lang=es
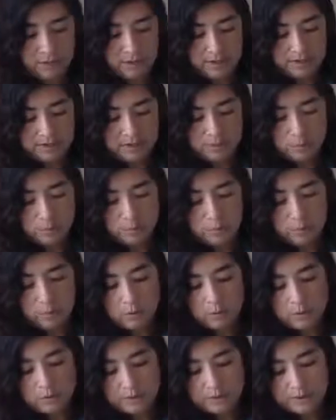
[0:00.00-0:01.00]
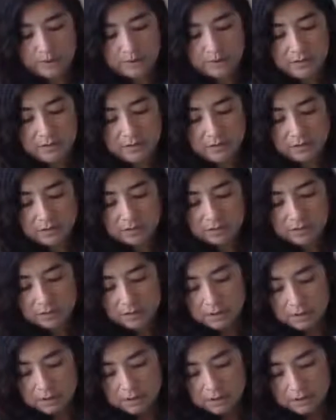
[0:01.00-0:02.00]
Hacen un poco de presión
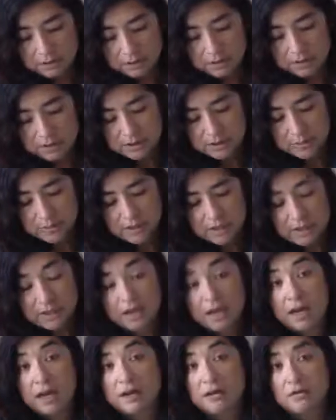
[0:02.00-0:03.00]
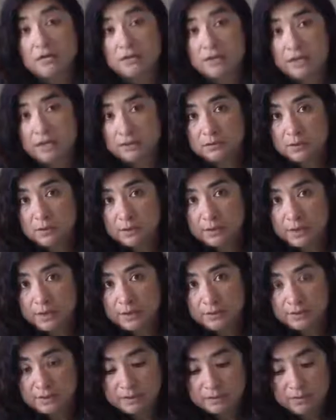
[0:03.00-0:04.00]
y esperan que haga contacto el
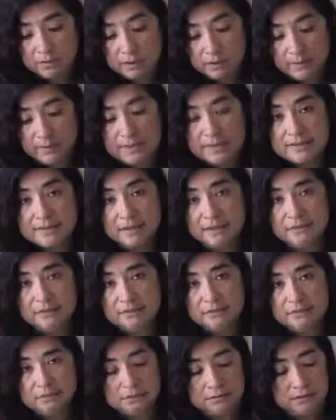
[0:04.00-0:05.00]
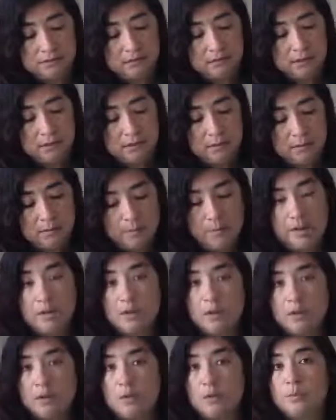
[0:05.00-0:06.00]
pegamento a la base
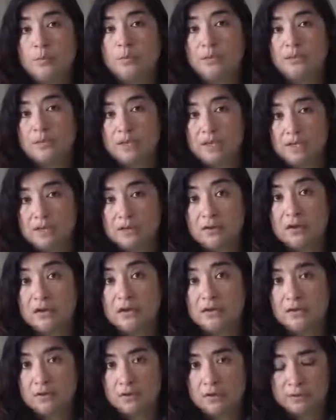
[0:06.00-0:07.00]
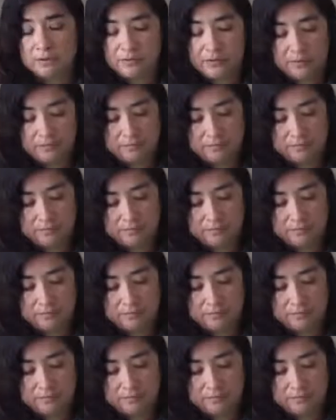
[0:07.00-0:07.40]
para luego proseguir con la decoración.